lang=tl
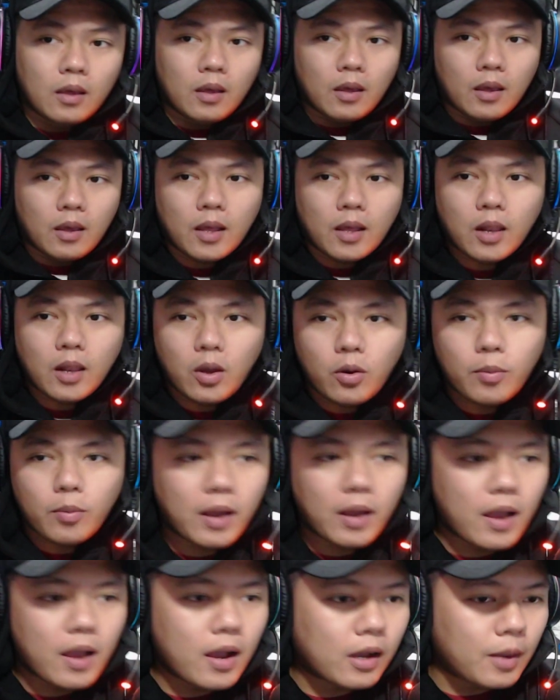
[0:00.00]
Hello
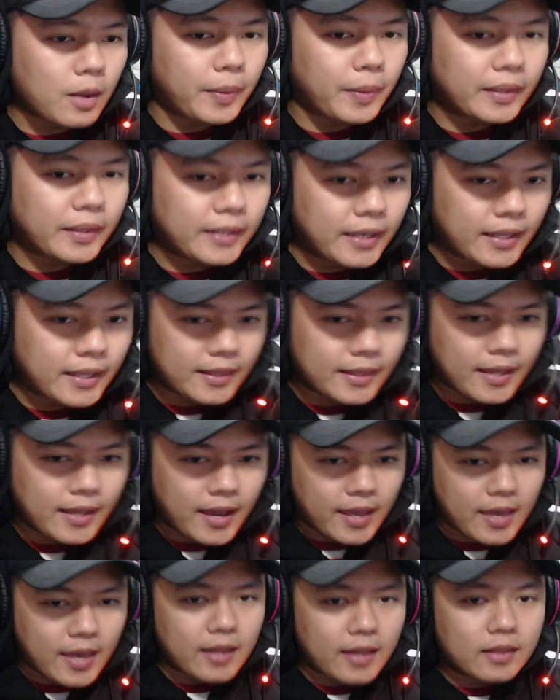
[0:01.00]
mga kapatid,
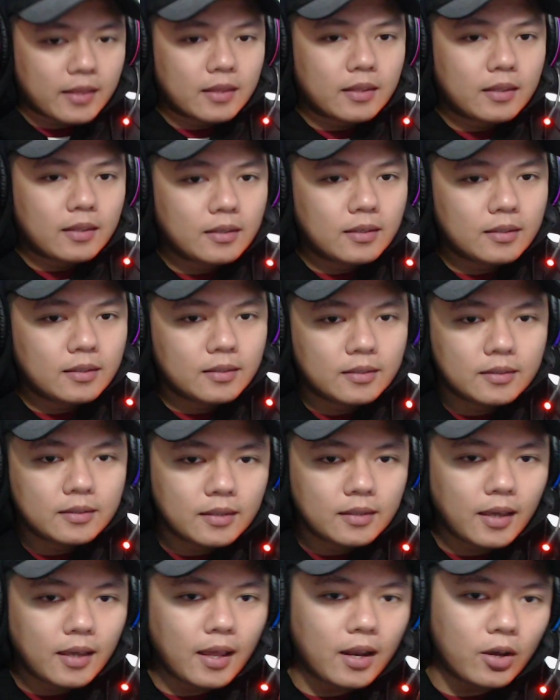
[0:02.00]
ayan.
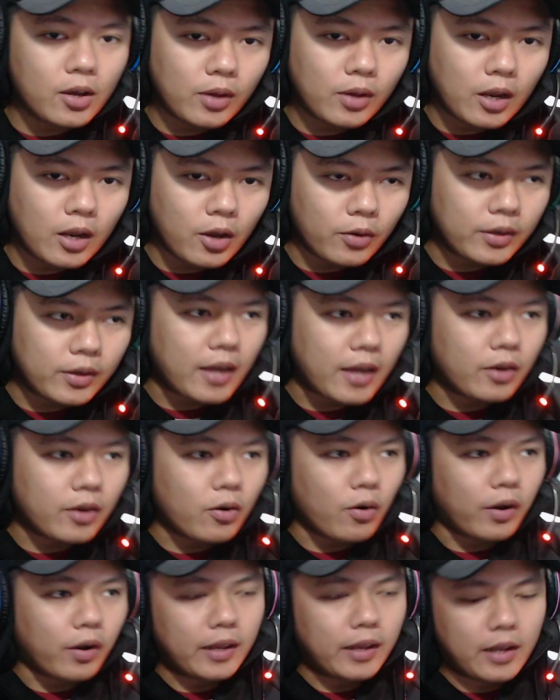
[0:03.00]
Hello, hello yan.
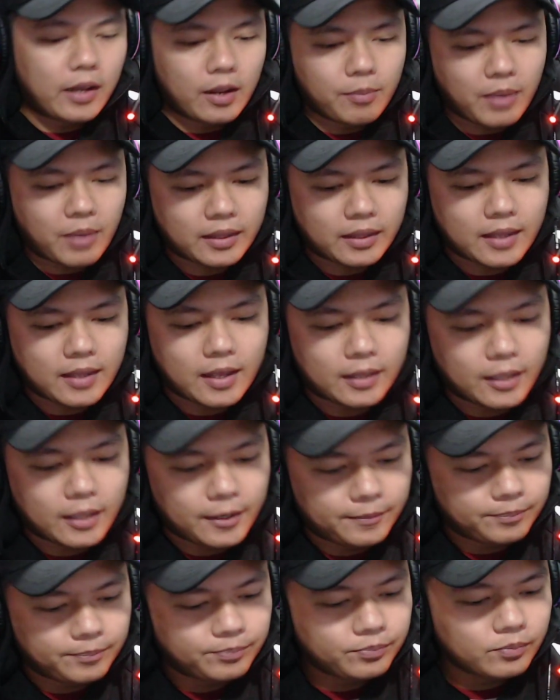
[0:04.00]
Okay na yung mic natin.
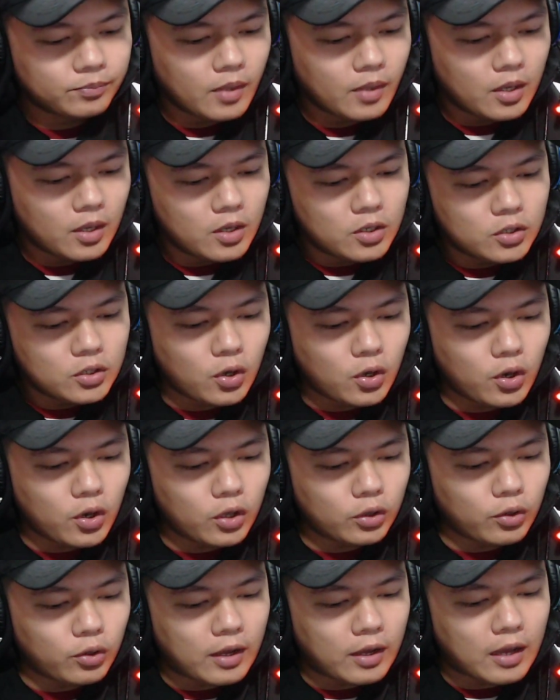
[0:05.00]
So
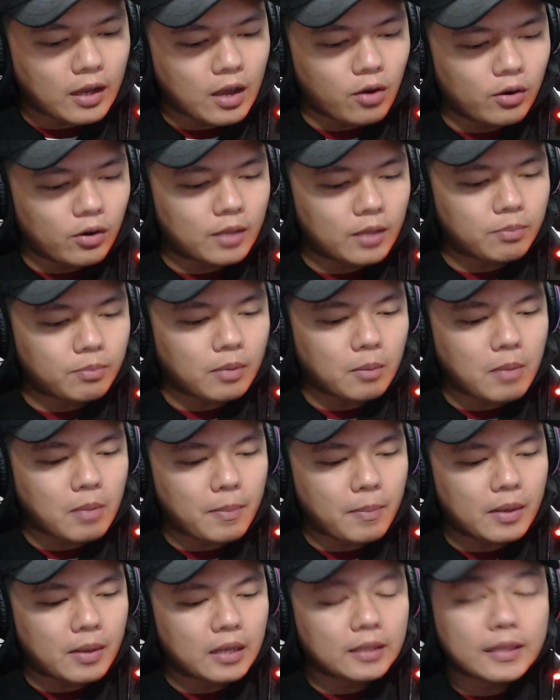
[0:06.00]
ito na nga ulit,
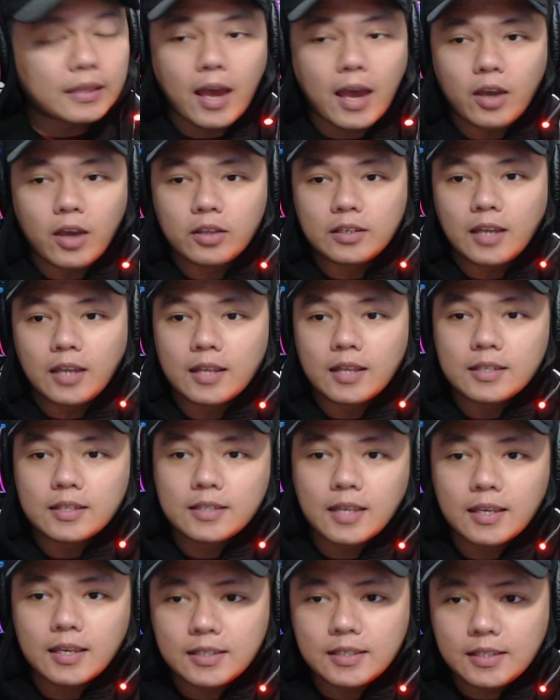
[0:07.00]
magbabalik tayo dyan
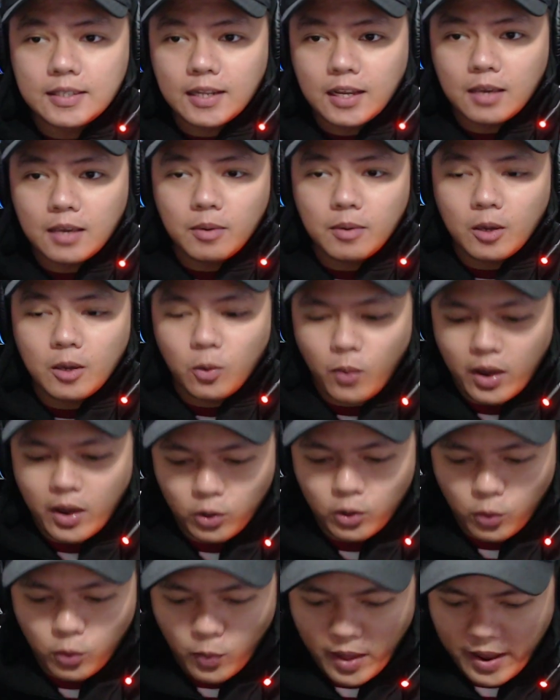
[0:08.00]
sa streaming
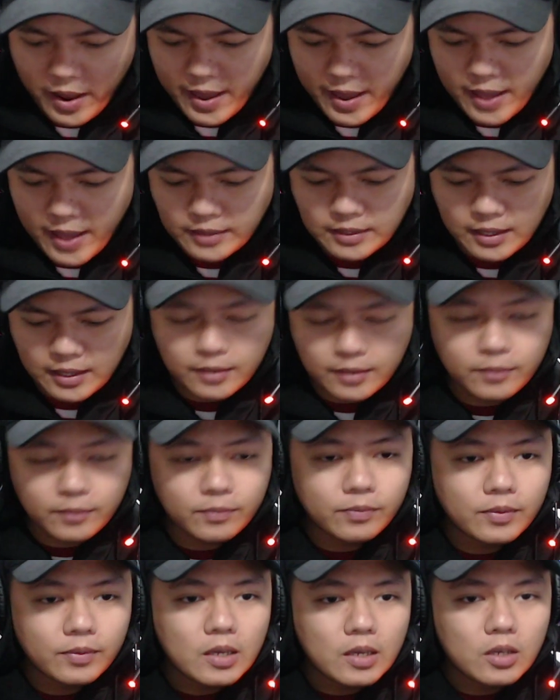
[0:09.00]
101 natin.
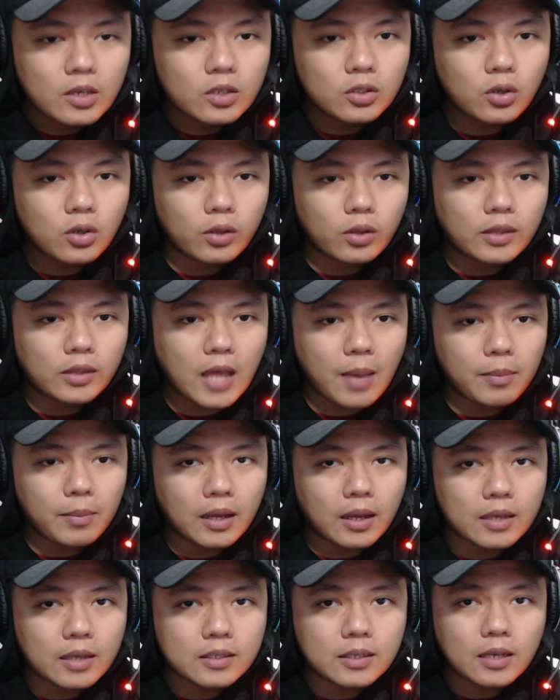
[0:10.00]
So ang dami
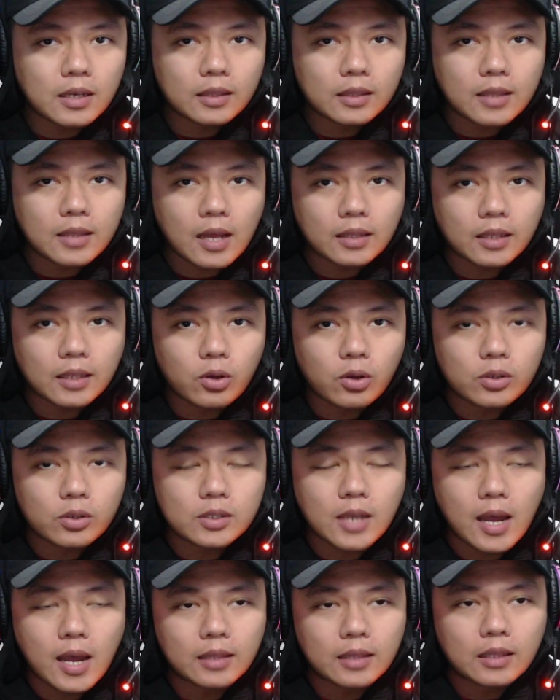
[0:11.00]
na kasi nagtatanong
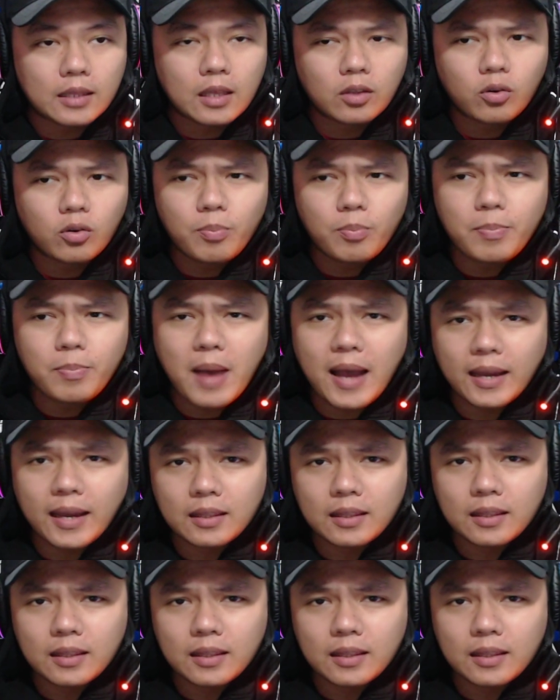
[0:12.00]
sa atin kung bakit,